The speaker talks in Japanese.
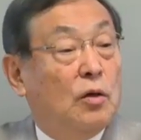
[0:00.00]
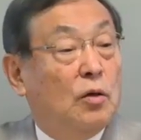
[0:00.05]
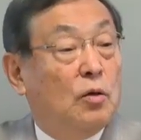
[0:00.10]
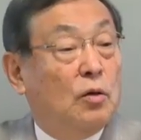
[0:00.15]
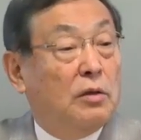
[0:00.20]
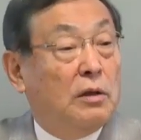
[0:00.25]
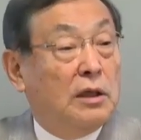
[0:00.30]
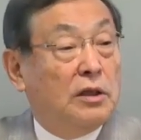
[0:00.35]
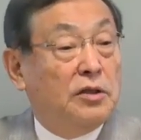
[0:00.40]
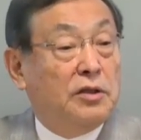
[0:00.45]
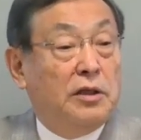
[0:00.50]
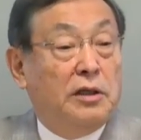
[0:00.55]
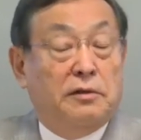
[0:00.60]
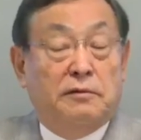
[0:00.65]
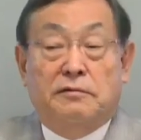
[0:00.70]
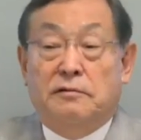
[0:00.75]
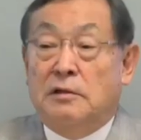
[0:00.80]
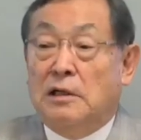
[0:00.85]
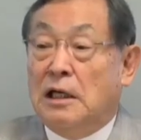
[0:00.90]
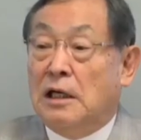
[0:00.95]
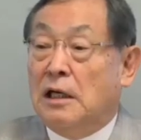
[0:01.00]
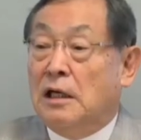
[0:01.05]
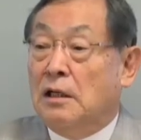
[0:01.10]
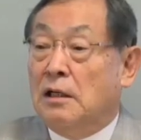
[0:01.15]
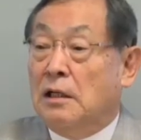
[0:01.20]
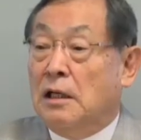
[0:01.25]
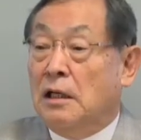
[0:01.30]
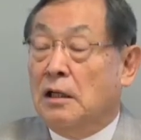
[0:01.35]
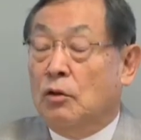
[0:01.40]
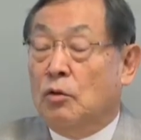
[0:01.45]
これは政府
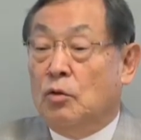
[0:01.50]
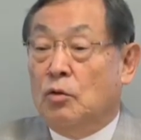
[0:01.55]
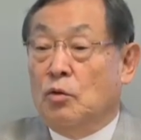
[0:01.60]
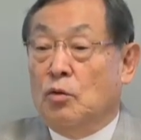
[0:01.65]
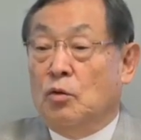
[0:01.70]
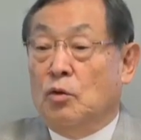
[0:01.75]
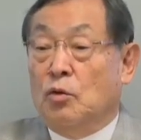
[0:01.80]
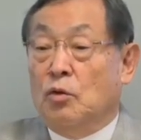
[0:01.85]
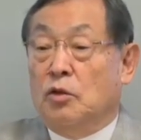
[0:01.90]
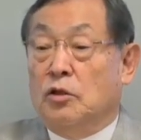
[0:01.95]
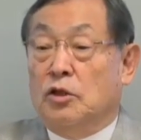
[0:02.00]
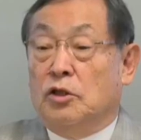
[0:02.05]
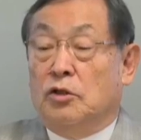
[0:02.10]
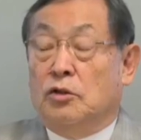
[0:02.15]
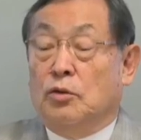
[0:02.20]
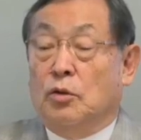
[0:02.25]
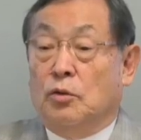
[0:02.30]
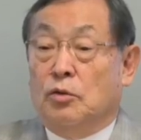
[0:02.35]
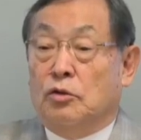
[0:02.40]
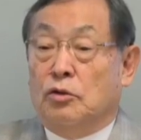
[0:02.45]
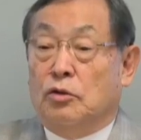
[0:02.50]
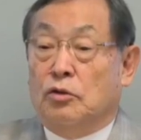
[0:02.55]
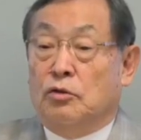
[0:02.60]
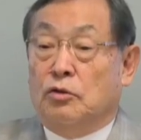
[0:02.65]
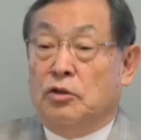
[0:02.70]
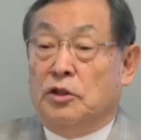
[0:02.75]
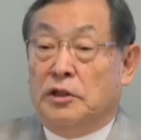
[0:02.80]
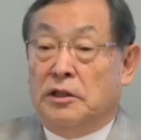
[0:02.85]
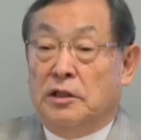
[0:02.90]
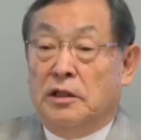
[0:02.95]
があの超ず
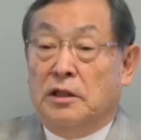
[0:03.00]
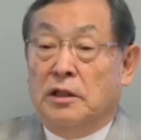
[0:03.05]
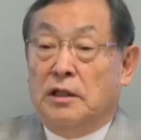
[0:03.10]
るい、